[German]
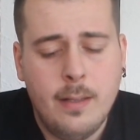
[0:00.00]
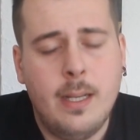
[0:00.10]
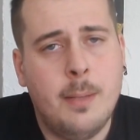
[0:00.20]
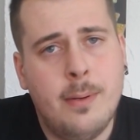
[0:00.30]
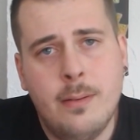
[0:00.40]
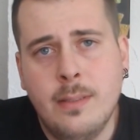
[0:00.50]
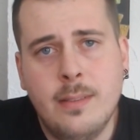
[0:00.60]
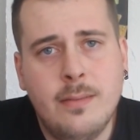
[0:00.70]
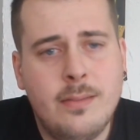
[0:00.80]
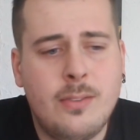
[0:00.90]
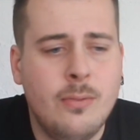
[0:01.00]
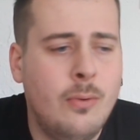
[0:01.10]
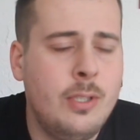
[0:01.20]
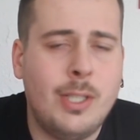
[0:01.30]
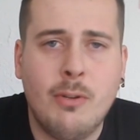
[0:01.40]
Aber zur
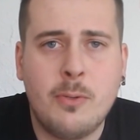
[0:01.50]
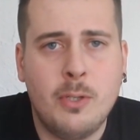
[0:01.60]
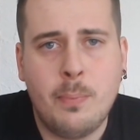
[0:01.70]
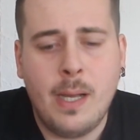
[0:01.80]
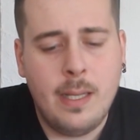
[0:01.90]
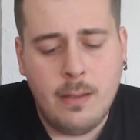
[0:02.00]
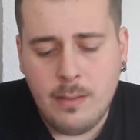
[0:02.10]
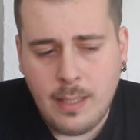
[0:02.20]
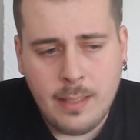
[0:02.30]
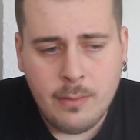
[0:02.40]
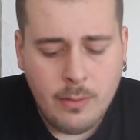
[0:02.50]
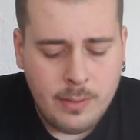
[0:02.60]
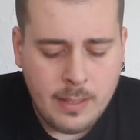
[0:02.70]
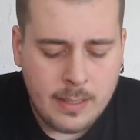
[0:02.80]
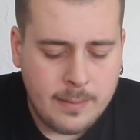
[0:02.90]
Not schaut es euch bei anderen
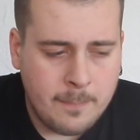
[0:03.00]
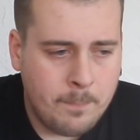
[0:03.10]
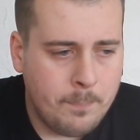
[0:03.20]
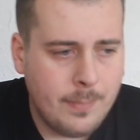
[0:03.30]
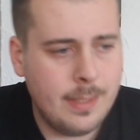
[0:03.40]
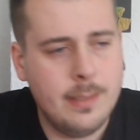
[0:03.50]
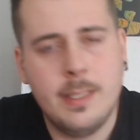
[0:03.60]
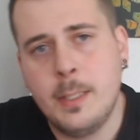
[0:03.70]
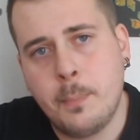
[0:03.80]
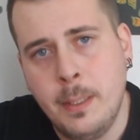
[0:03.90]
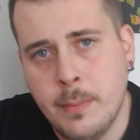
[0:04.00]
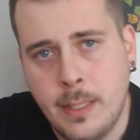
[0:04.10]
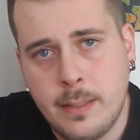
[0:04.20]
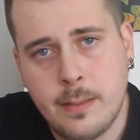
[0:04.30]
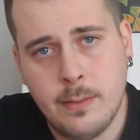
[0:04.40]
Leuten an. Es bringt mir
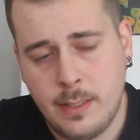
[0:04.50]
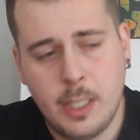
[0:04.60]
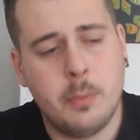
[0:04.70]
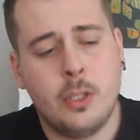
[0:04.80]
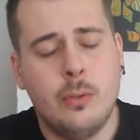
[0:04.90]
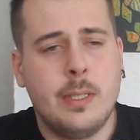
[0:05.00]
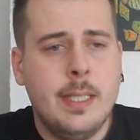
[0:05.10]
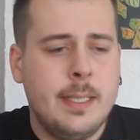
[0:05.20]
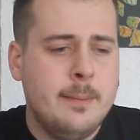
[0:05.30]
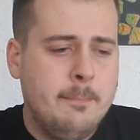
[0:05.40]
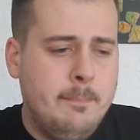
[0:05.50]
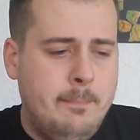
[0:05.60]
nichts. Das heißt, erstmal einen Schluck trinken.